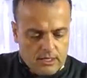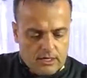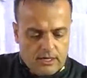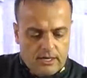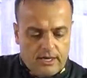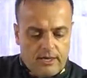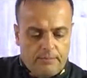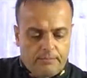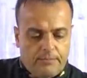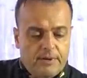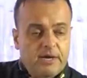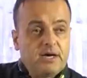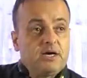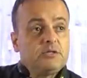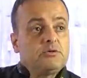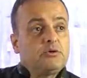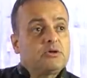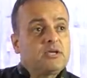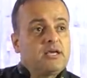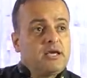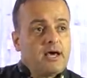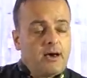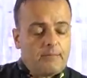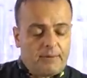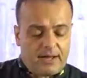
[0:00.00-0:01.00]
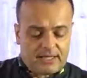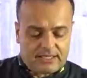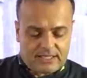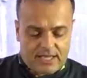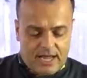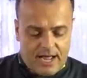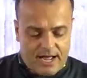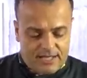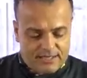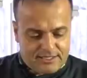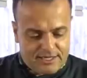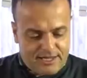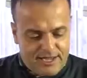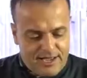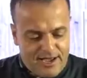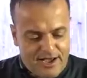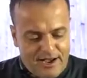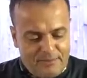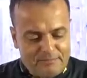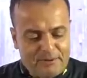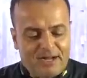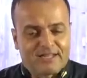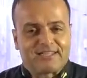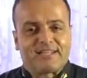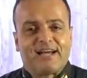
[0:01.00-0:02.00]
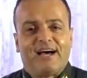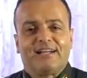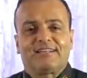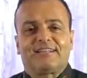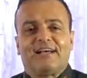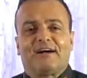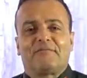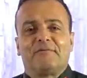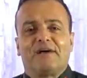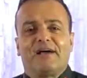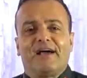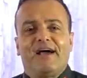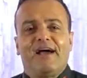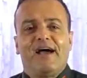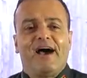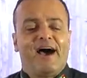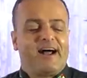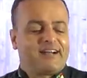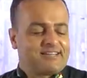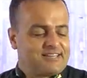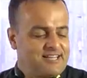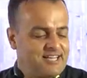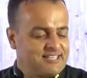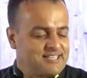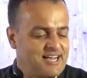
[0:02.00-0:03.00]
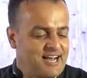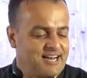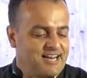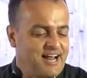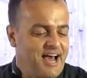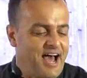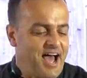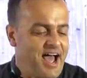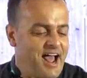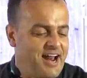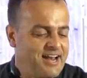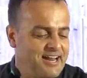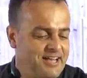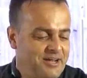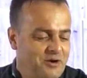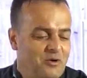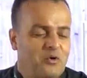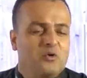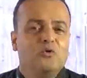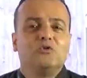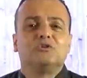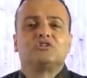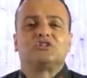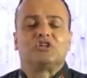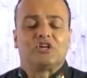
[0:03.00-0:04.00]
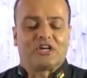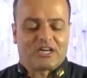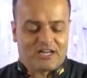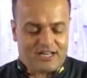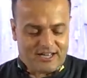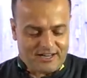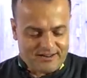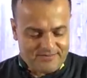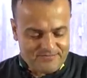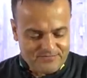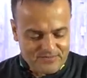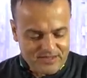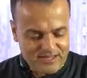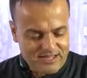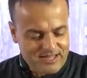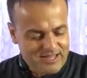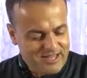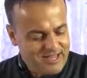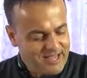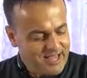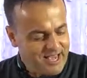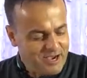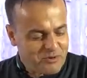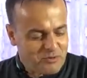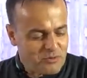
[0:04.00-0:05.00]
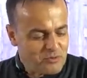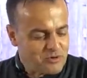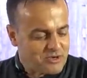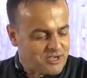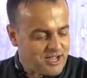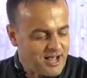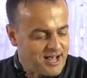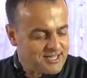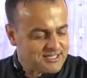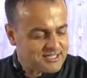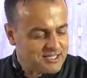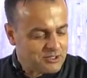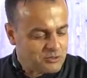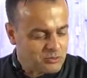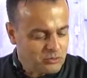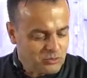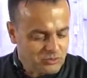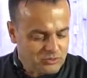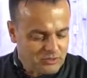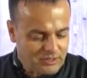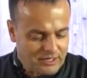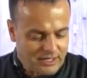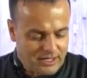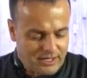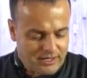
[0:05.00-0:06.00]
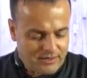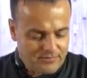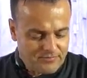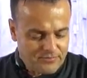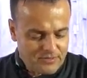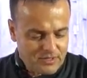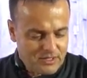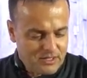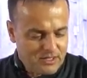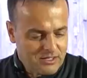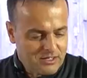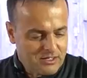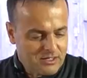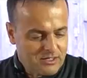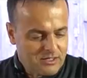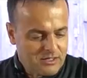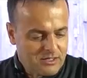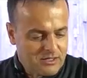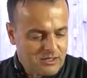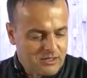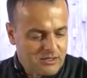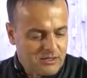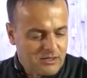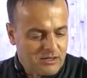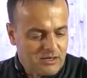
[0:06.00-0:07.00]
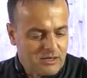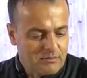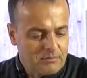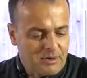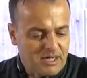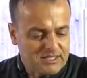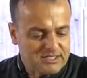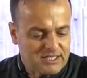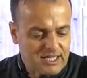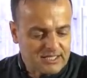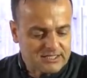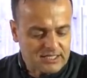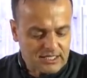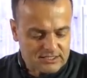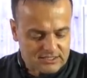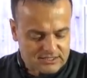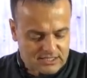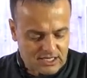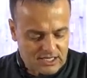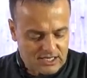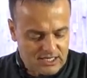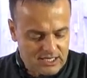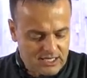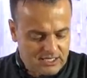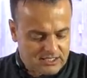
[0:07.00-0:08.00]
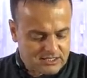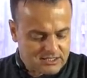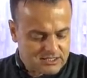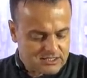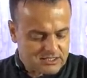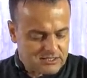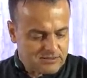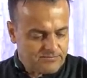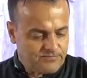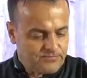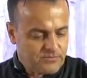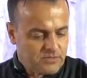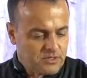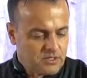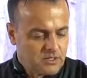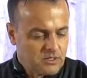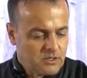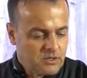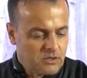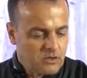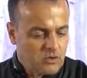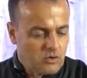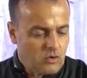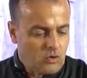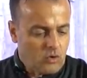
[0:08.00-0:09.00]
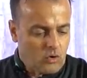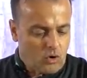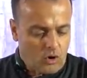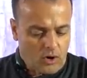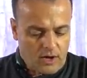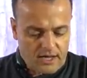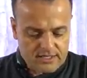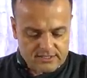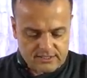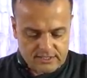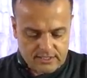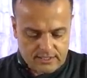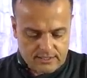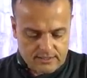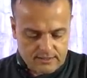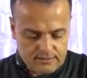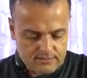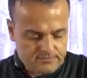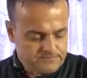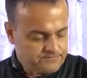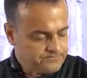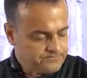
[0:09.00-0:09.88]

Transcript: Lembrando que a batata é a batata é é? artesanal, rústica, é com casca e tudo, né? Batata asterix ou rosa.